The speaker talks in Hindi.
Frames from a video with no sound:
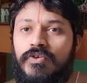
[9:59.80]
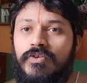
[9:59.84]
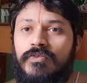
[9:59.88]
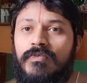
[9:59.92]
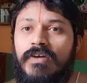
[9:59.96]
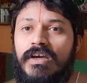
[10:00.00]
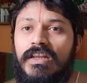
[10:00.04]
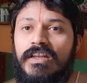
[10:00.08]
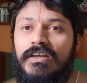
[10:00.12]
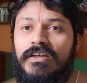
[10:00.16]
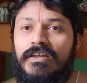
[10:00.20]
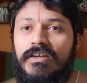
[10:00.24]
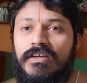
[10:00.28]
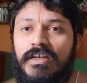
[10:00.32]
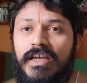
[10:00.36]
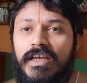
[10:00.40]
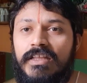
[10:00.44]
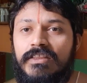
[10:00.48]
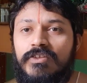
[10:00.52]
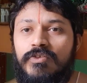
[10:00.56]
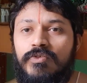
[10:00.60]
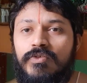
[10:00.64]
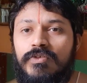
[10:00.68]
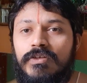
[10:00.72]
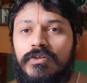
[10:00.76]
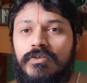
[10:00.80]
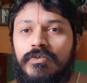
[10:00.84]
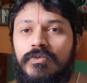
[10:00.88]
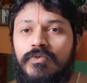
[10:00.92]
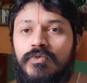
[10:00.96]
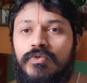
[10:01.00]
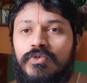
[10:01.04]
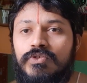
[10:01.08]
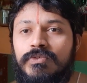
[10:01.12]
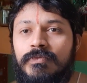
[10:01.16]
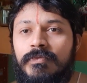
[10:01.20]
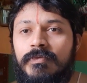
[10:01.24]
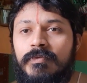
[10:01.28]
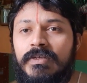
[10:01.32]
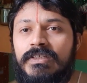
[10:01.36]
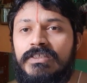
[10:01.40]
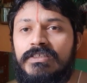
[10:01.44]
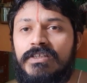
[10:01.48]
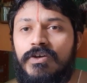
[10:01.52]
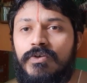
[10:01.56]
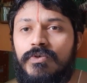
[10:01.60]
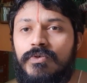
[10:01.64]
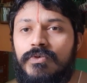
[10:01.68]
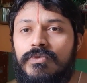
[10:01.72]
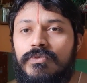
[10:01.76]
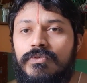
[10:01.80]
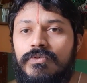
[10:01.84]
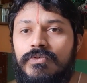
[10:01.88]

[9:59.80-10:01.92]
उन वाले कहते हो कि कुछ भी बन जाओ